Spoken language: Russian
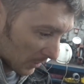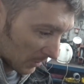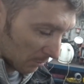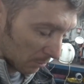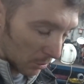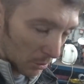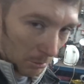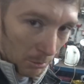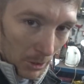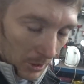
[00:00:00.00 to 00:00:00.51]
с
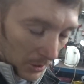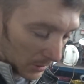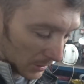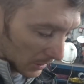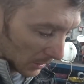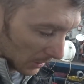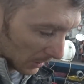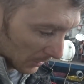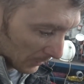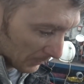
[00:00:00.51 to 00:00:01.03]
Бургмана,
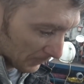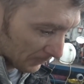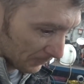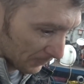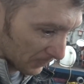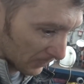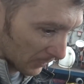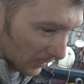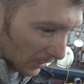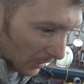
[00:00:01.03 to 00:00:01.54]
старый.
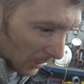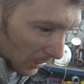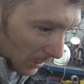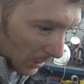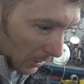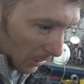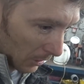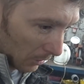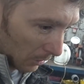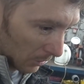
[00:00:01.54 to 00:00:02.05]

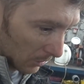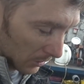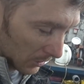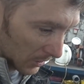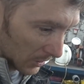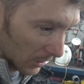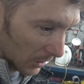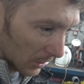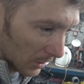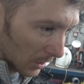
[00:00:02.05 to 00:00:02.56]
Он
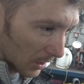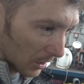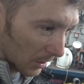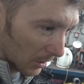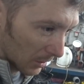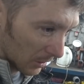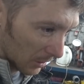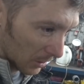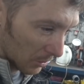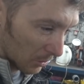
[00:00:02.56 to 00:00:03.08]
сделал так
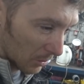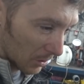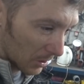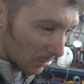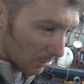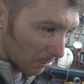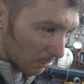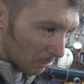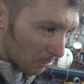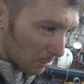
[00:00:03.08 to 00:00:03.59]

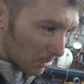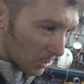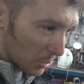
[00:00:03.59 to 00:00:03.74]
насосом.